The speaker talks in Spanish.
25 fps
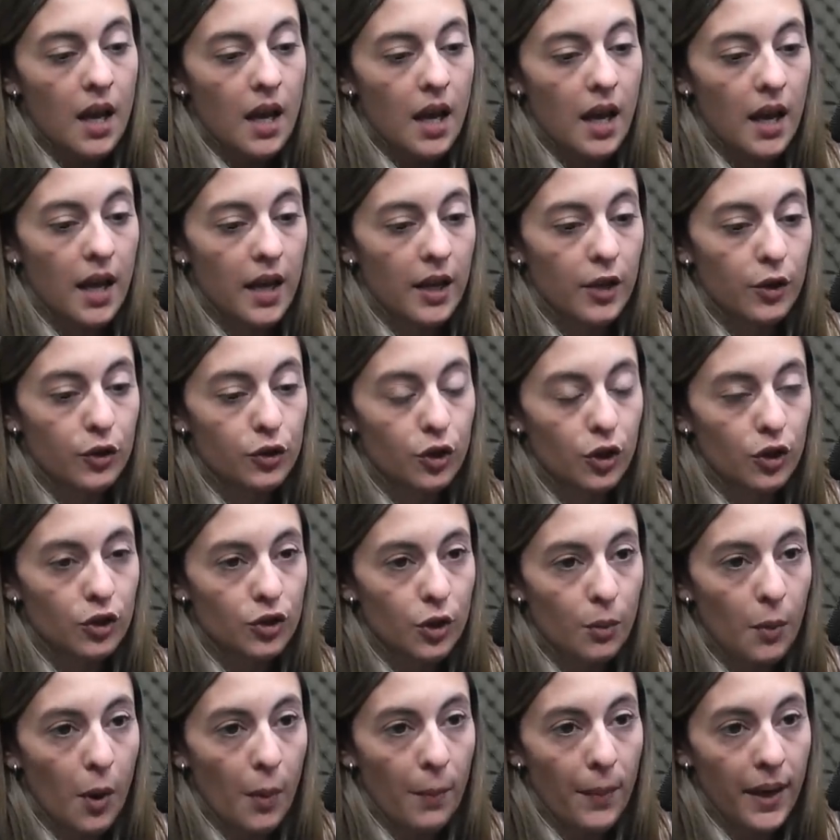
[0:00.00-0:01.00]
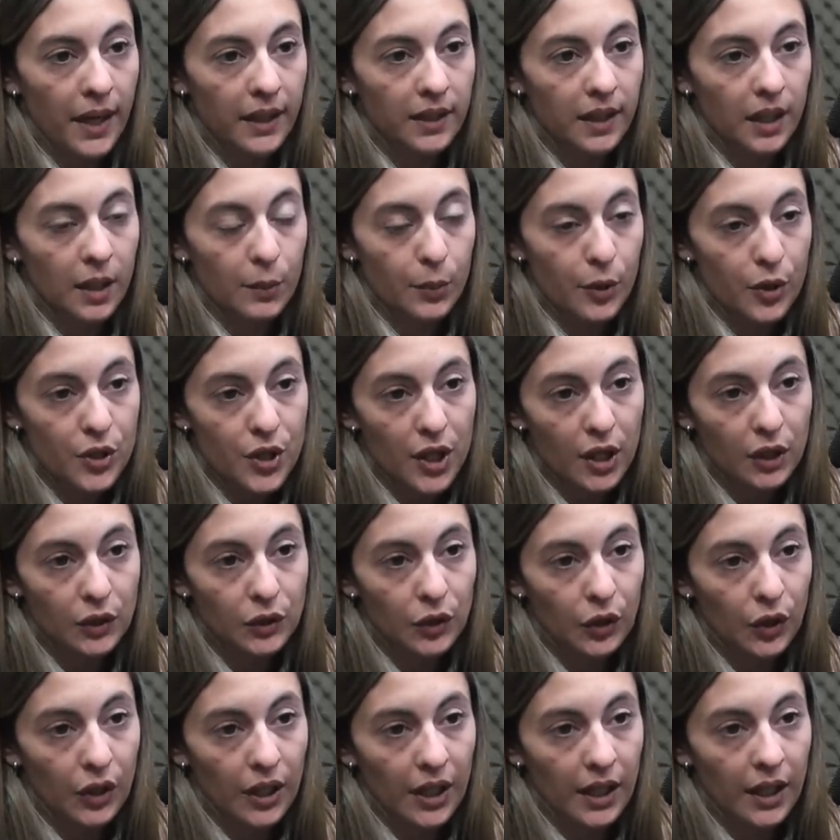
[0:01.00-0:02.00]
Eh, nosotros somos parte del
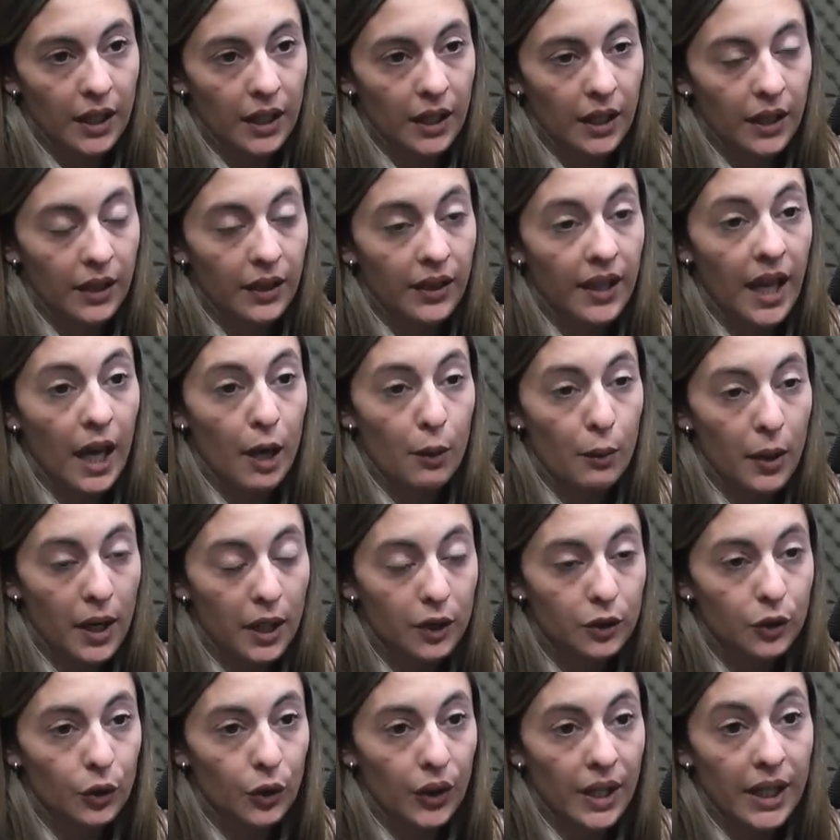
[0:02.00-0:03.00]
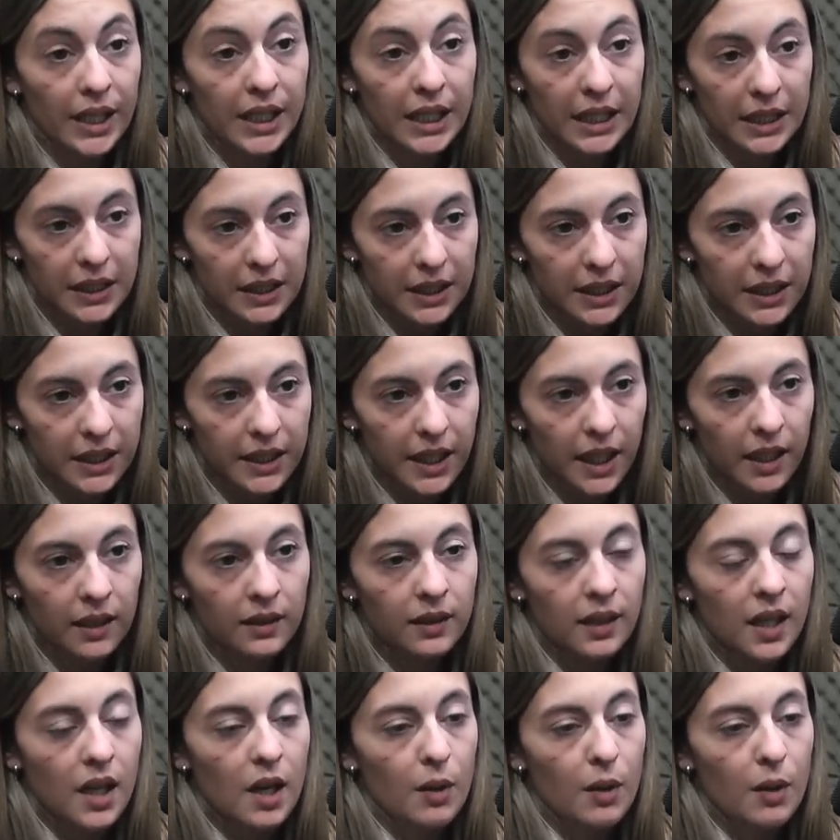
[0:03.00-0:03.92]
proyecto de, Alberto y de Cristina,